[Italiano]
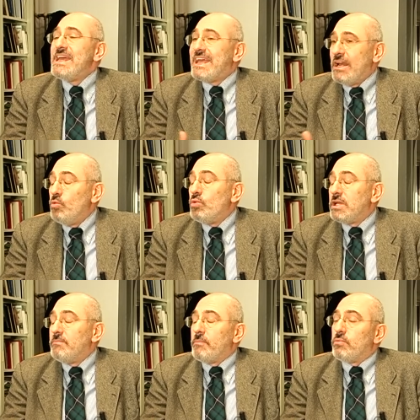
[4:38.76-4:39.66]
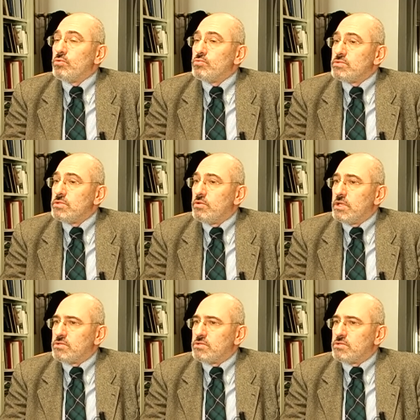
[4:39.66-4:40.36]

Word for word: che l'ultima produzione